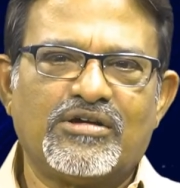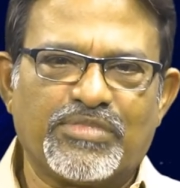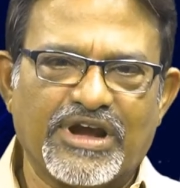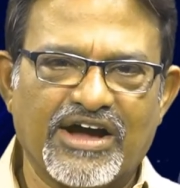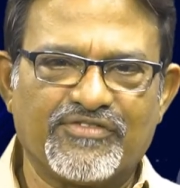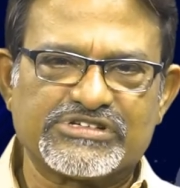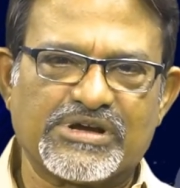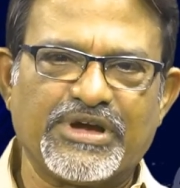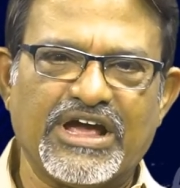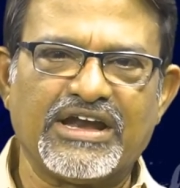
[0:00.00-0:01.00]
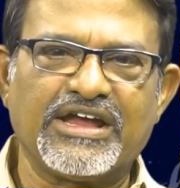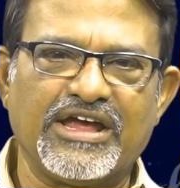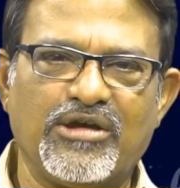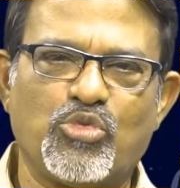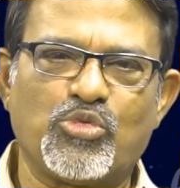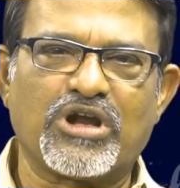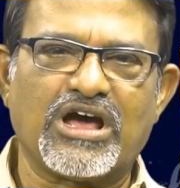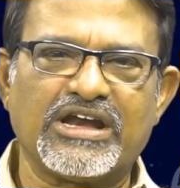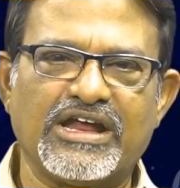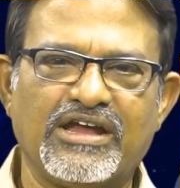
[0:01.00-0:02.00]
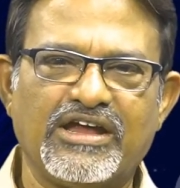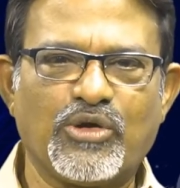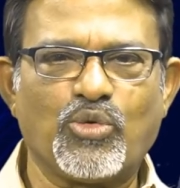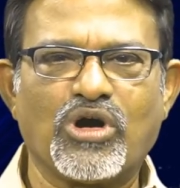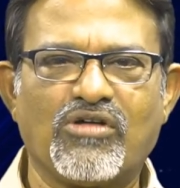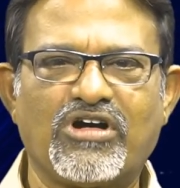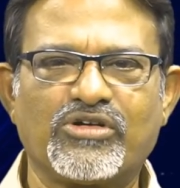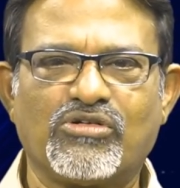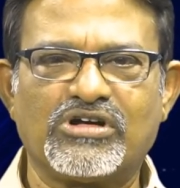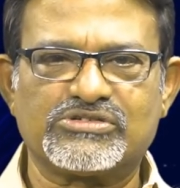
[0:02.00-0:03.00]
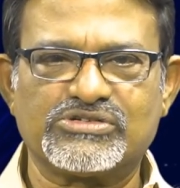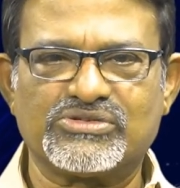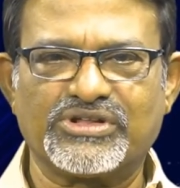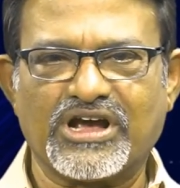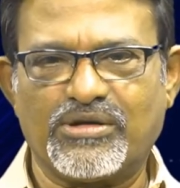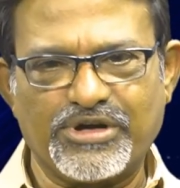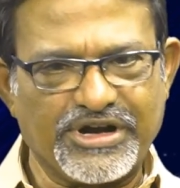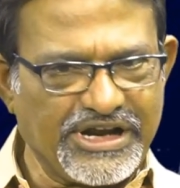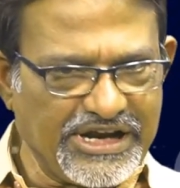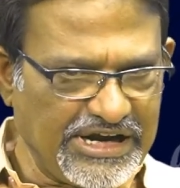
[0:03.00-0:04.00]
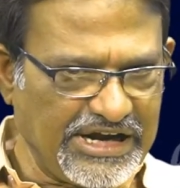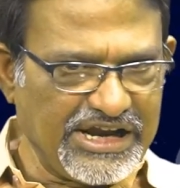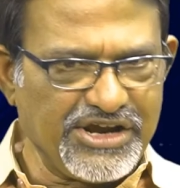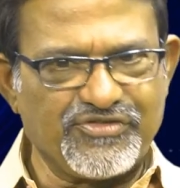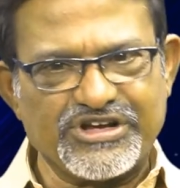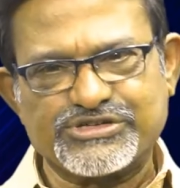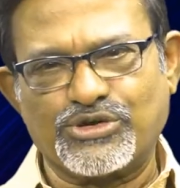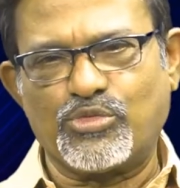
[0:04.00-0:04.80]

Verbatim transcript: ప్లే ఆఫ్ సమయానికి బుమ్రాని ఎక్కువగా వాడుకోవాల్సి వస్తుంది కాబట్టి లీగ్ ఫేస్లో